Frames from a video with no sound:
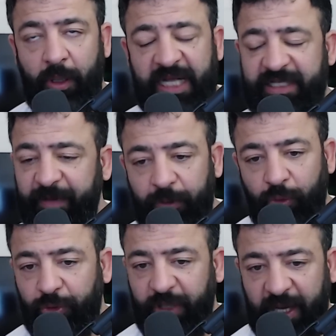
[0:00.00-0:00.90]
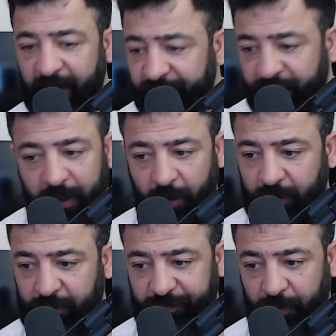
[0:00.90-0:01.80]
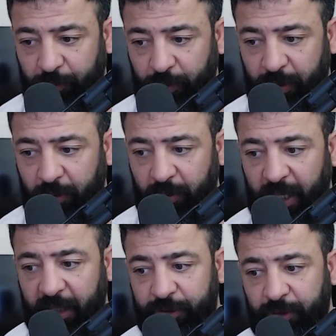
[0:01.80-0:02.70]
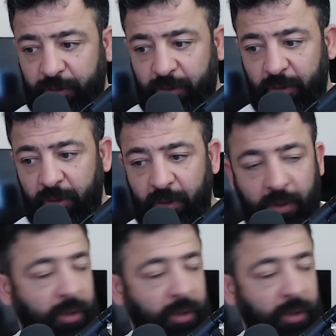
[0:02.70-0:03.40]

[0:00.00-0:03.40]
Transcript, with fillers: Es war nur noch die Hälfte der Leute vor der Bühne und alle schon so.